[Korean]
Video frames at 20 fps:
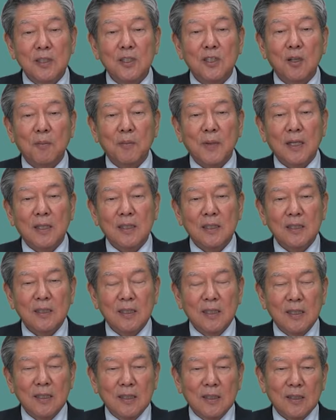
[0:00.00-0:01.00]
인정받는
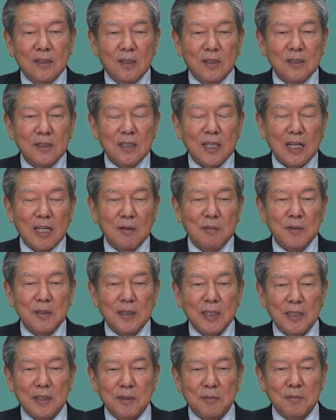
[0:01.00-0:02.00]
그런 사람이
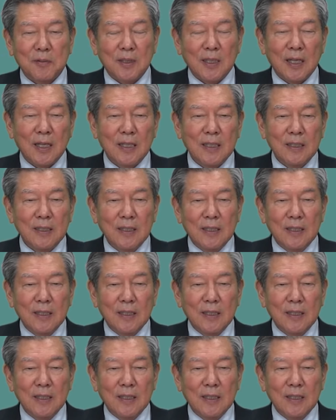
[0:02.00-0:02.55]
됐습니다.